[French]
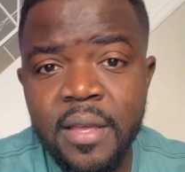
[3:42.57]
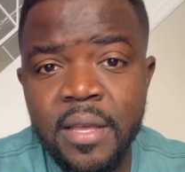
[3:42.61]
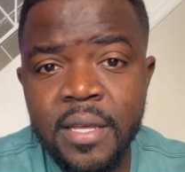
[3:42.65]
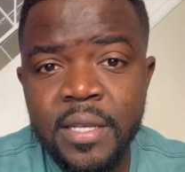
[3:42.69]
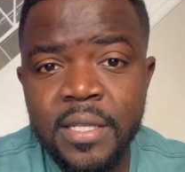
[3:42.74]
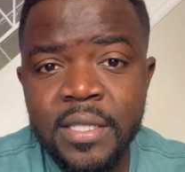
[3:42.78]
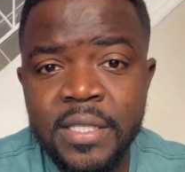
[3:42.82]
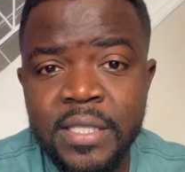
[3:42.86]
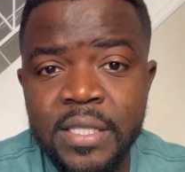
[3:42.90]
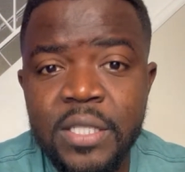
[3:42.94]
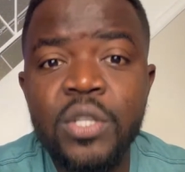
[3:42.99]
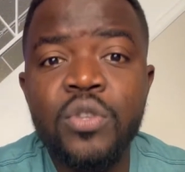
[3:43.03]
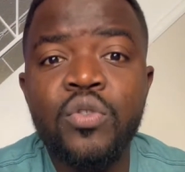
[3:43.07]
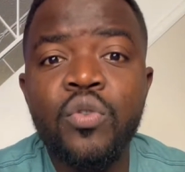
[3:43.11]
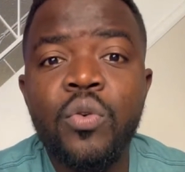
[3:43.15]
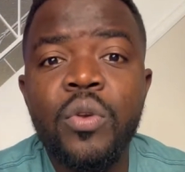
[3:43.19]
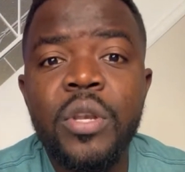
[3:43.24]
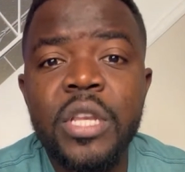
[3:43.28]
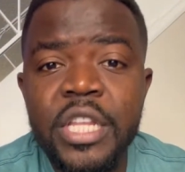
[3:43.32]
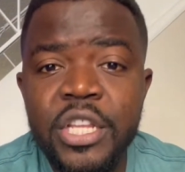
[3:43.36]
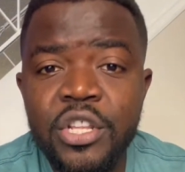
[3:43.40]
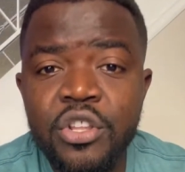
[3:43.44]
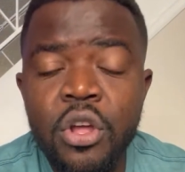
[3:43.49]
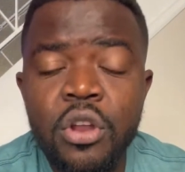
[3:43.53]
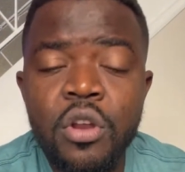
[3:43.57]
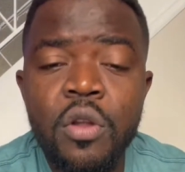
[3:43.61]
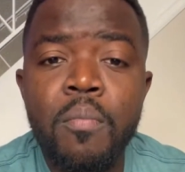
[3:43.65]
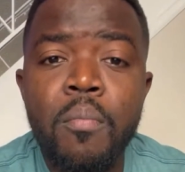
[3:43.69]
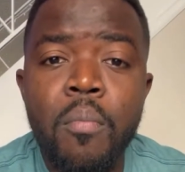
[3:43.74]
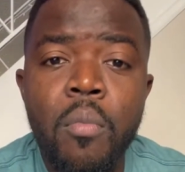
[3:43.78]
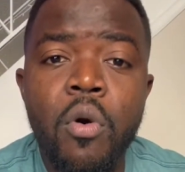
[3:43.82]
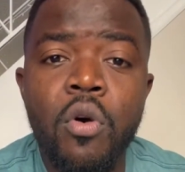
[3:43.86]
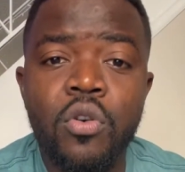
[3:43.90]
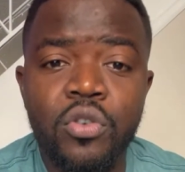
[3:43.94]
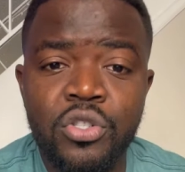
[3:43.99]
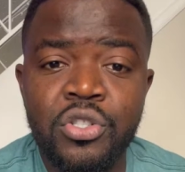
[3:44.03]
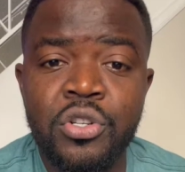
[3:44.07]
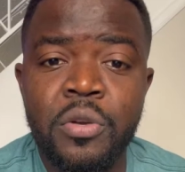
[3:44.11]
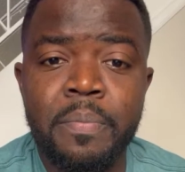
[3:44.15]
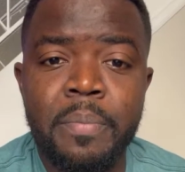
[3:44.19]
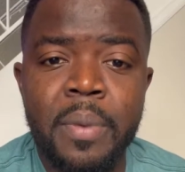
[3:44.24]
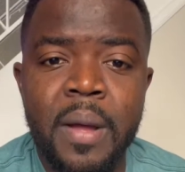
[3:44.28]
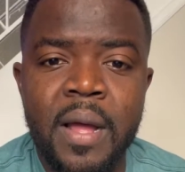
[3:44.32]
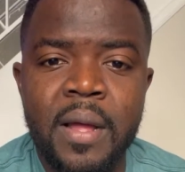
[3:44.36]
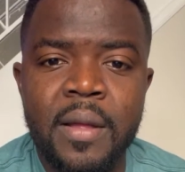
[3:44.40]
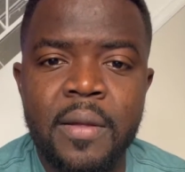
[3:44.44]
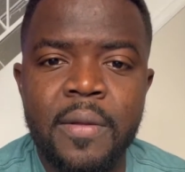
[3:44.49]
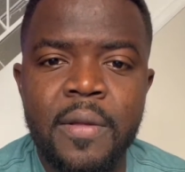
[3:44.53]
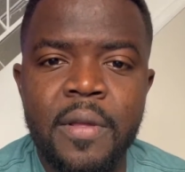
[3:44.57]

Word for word: Si nos leaders ne montrent pas